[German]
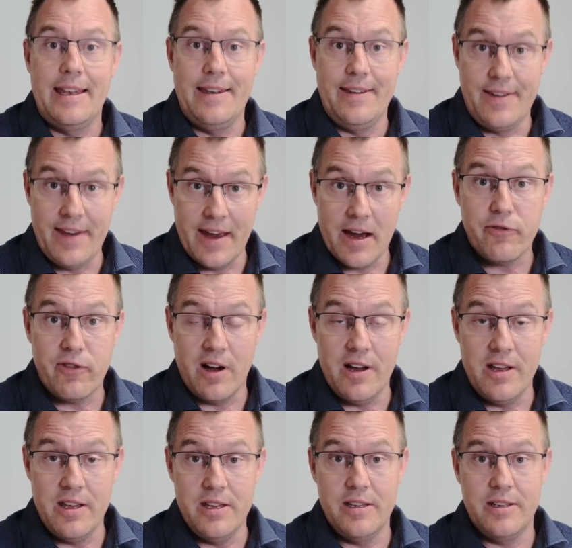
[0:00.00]
Der
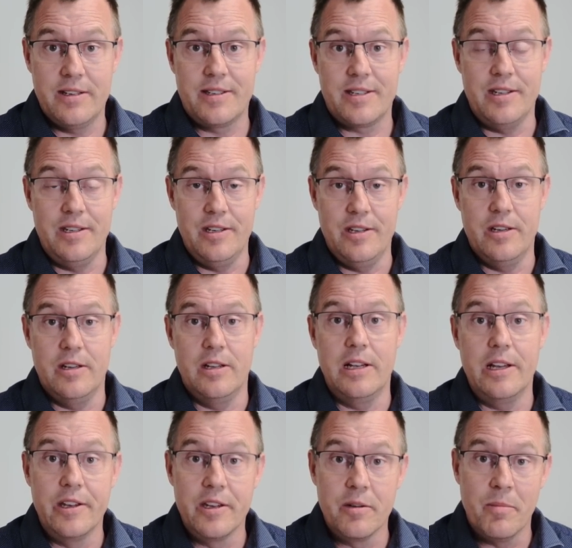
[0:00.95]
Fall Till
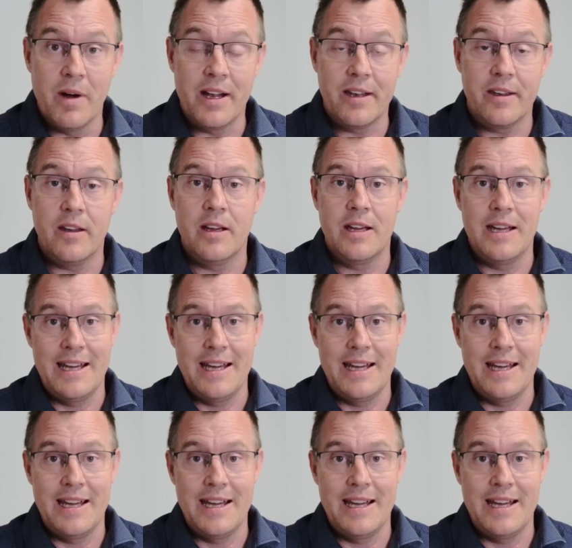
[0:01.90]
Lindemann.